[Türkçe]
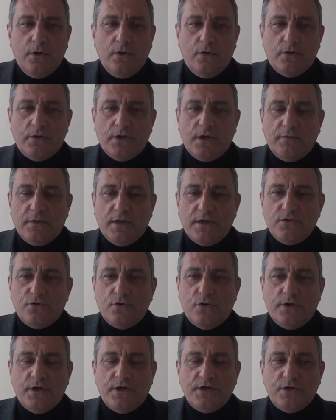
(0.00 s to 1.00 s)
ortamların
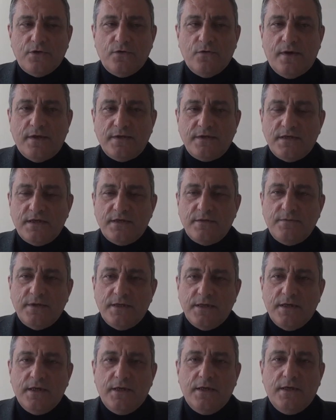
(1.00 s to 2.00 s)
son derece güvensiz bir